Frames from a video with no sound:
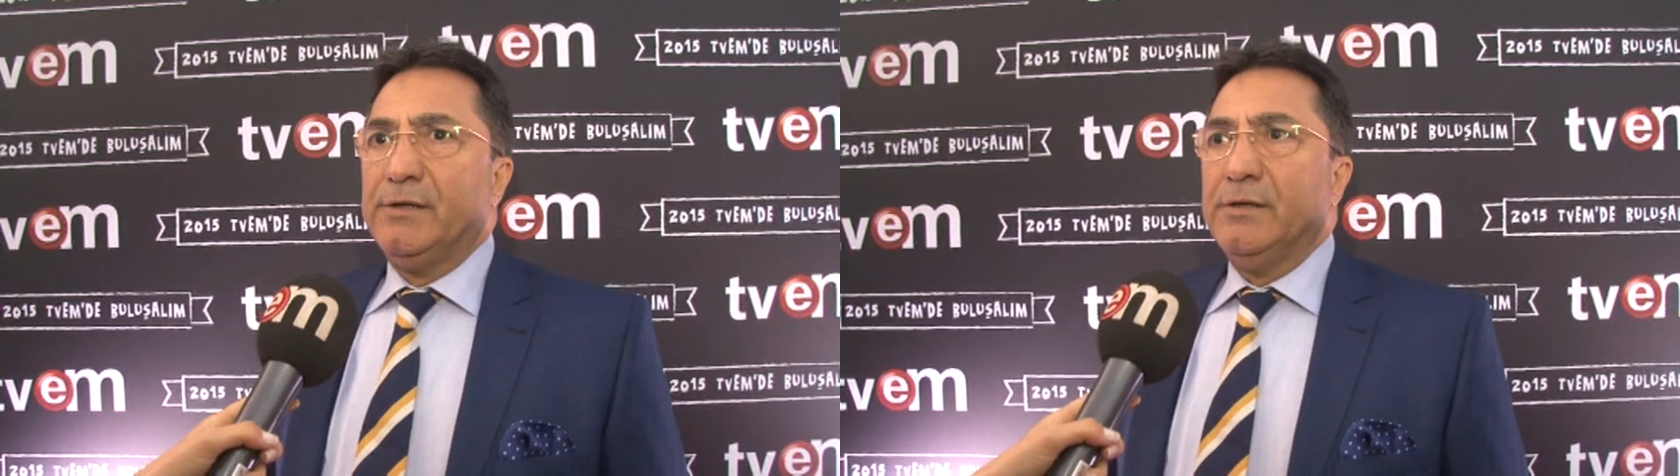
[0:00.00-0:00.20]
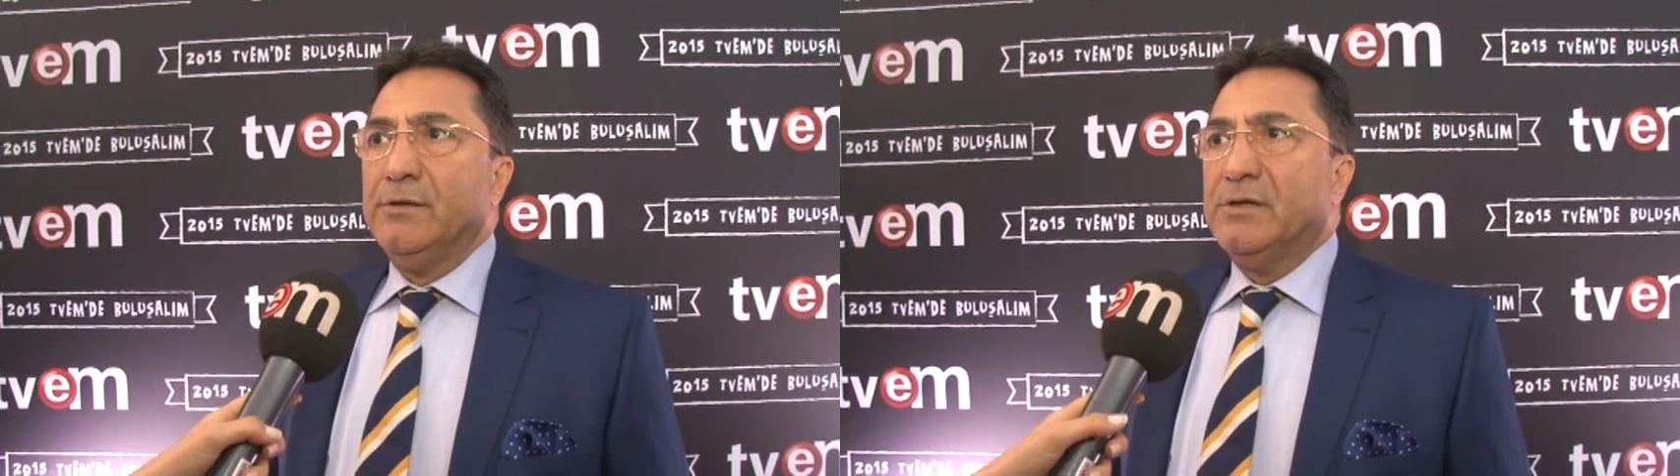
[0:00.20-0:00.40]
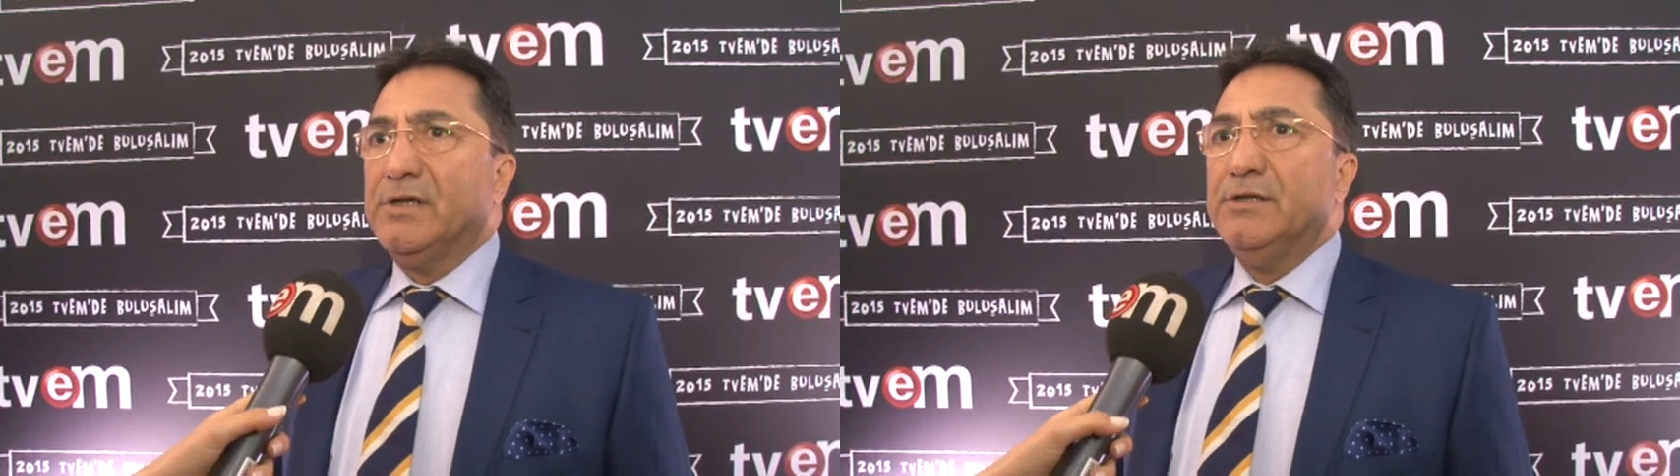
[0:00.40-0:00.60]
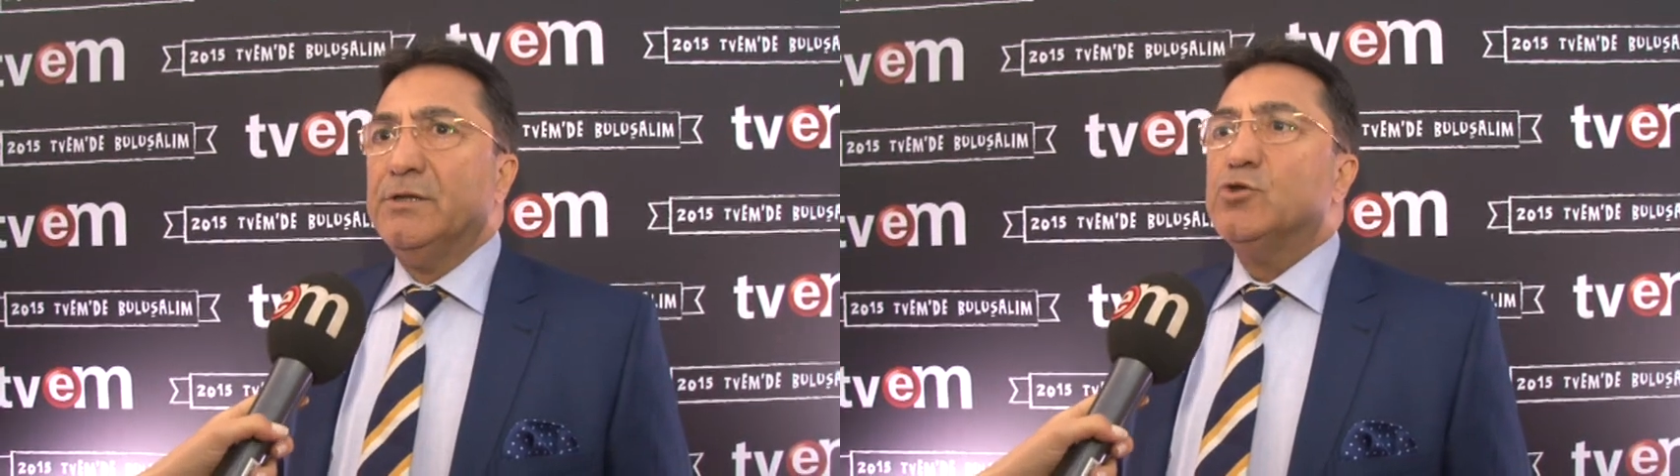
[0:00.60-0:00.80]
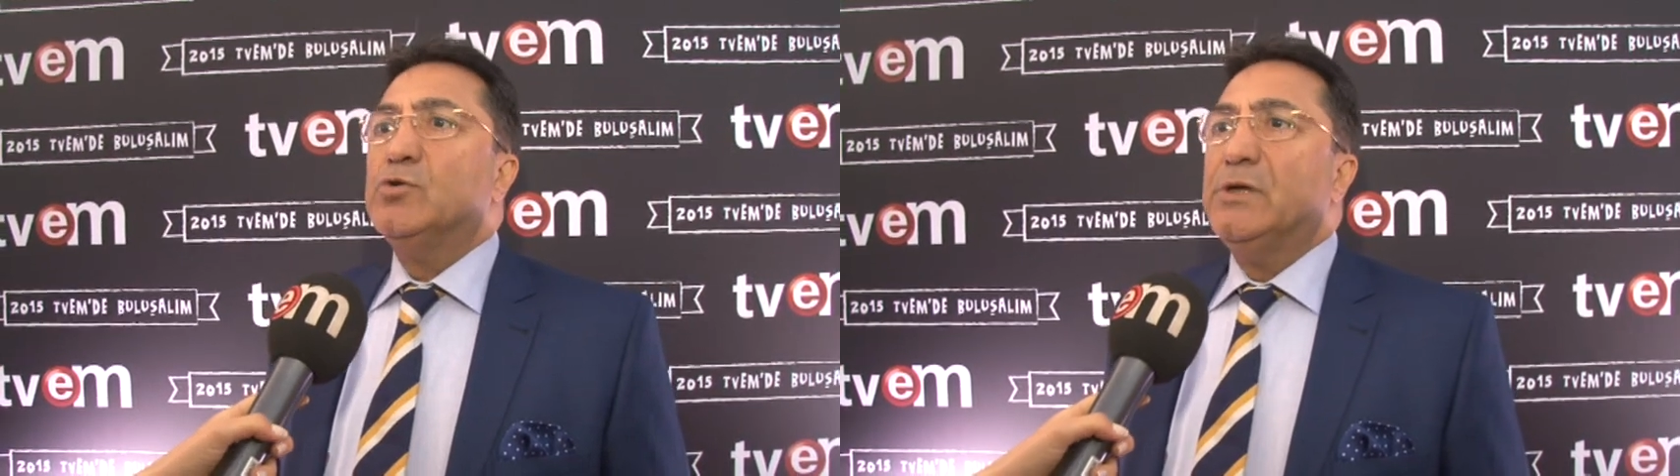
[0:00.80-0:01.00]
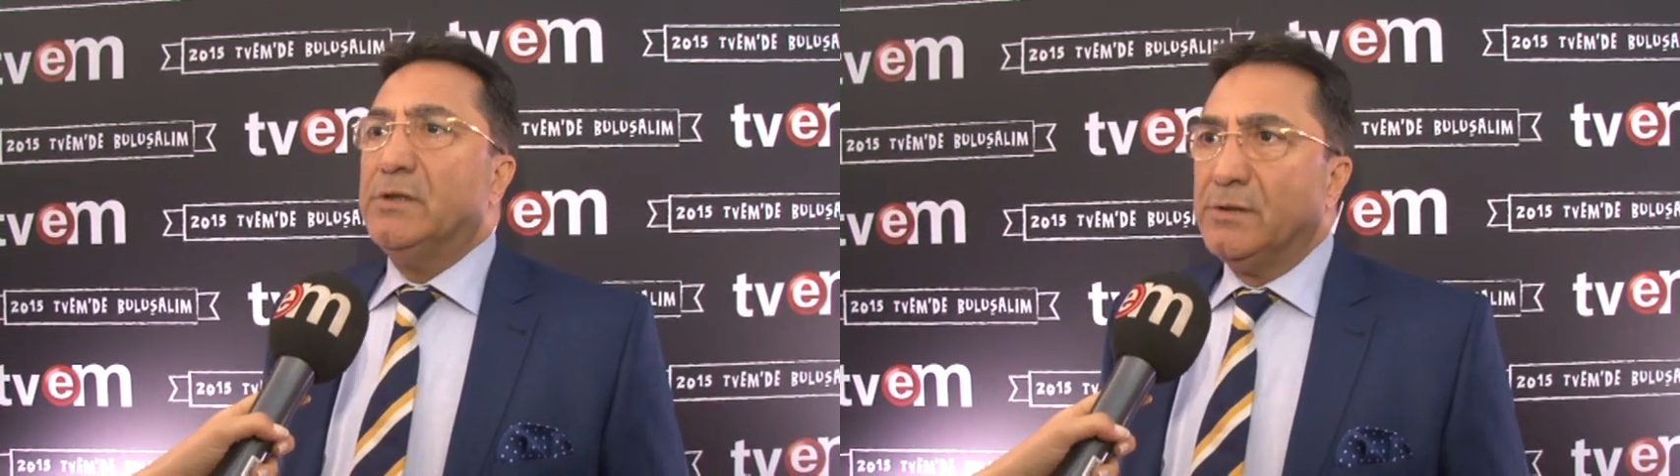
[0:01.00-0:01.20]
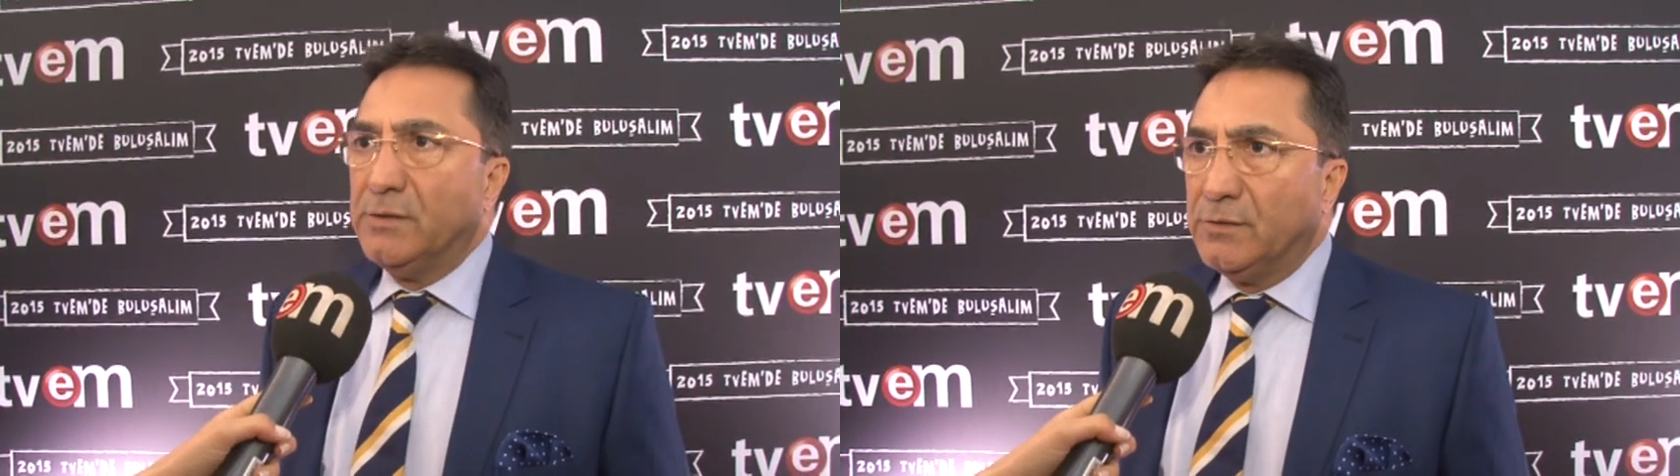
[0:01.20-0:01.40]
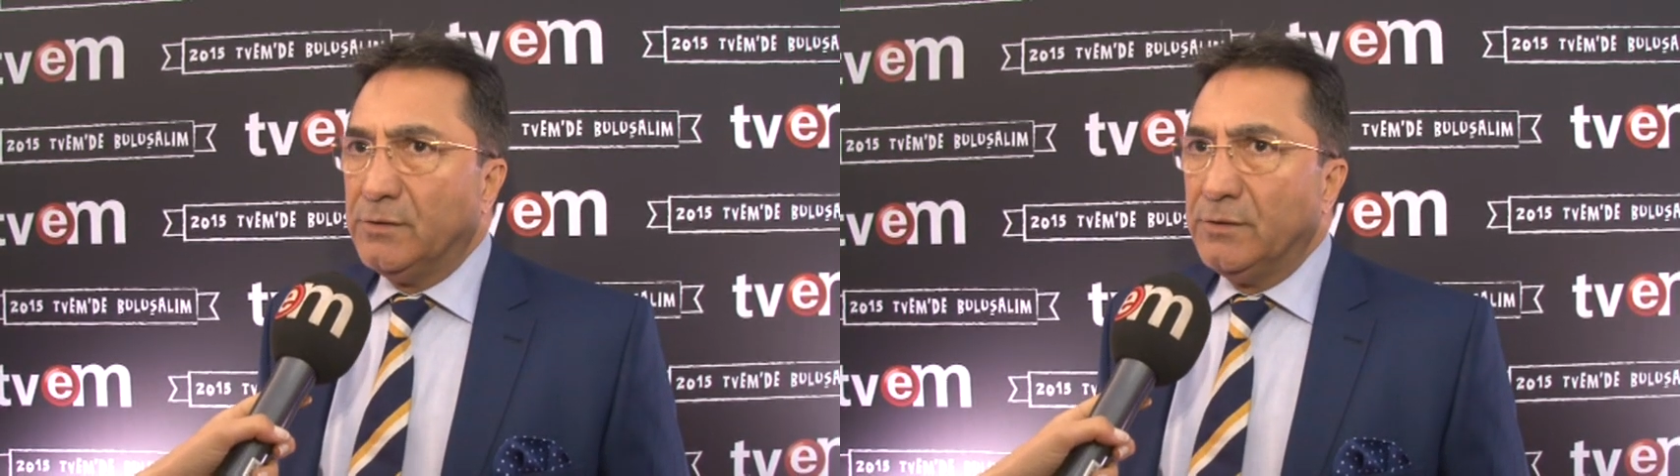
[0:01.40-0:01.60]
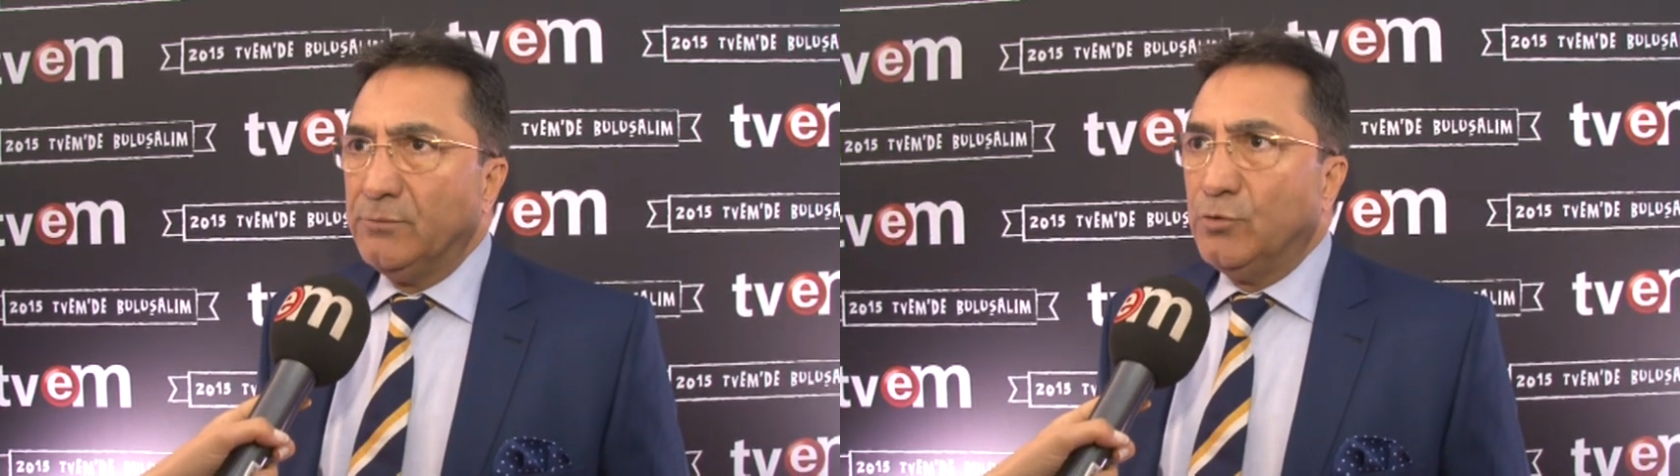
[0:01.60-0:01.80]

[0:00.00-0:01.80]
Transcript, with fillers: Geceye katılım yüksekti.